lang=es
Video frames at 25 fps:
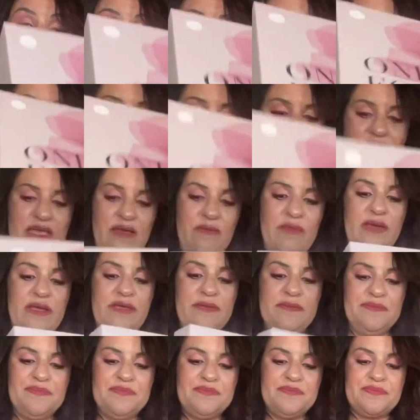
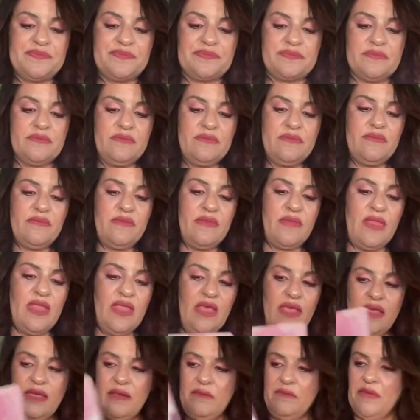encima.
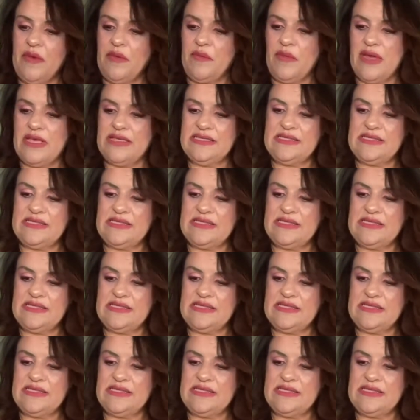Vamos